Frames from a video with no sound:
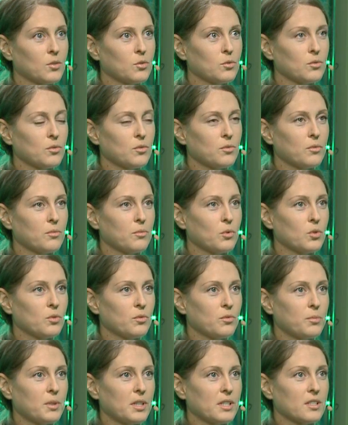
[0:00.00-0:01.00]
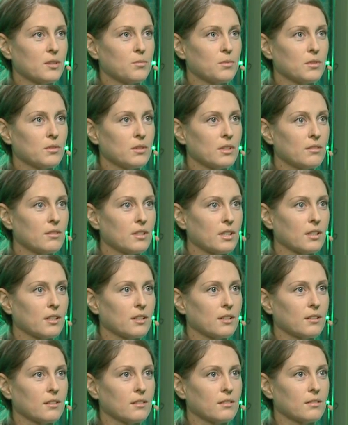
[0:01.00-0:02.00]
ну, он, в принципе,
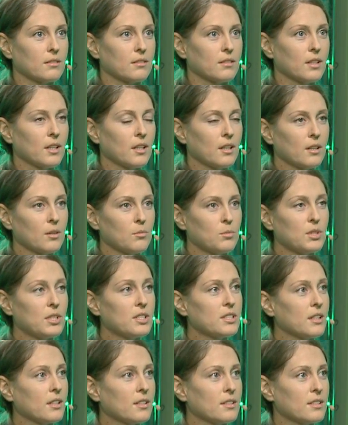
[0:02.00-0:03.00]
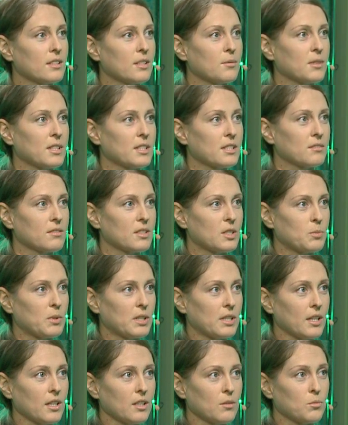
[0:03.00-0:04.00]
наверное, перестал заниматься
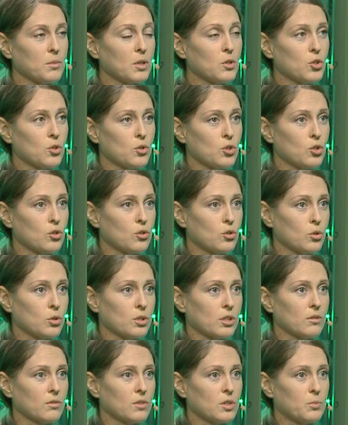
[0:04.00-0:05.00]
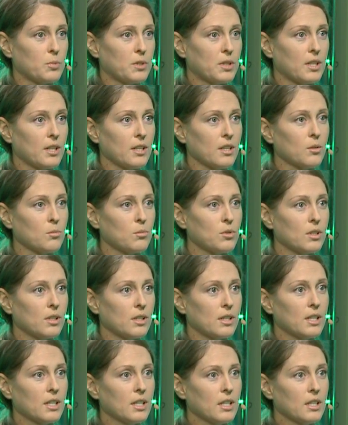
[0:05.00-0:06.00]
воспитанием. У меня еще очень жесткое воспитание
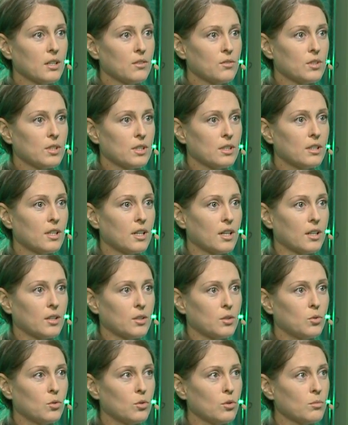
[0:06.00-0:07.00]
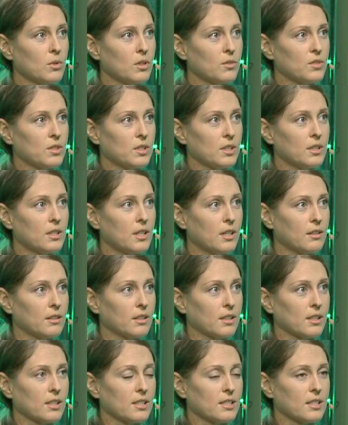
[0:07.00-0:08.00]
было. Всегда дома, всегда
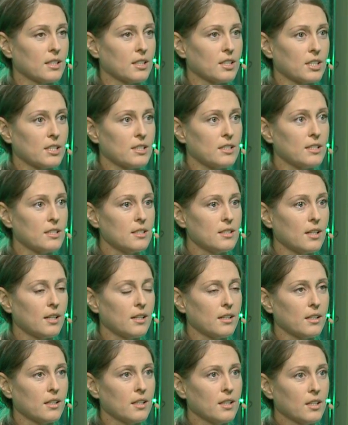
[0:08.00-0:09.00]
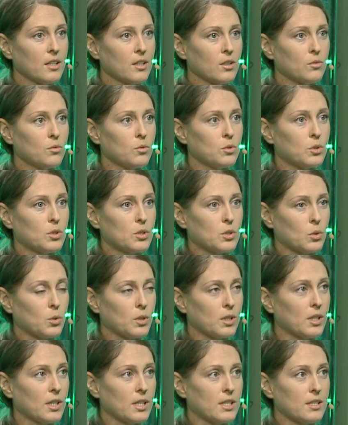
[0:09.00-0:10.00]
на глазах родителей. Вот,
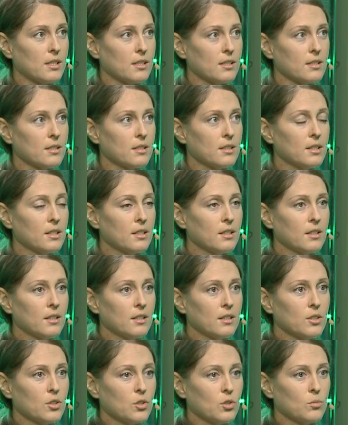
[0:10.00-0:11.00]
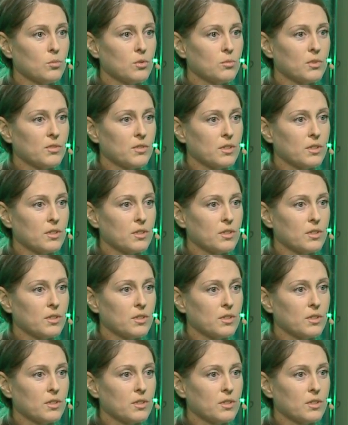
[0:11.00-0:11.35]
строгий отец чтобы мы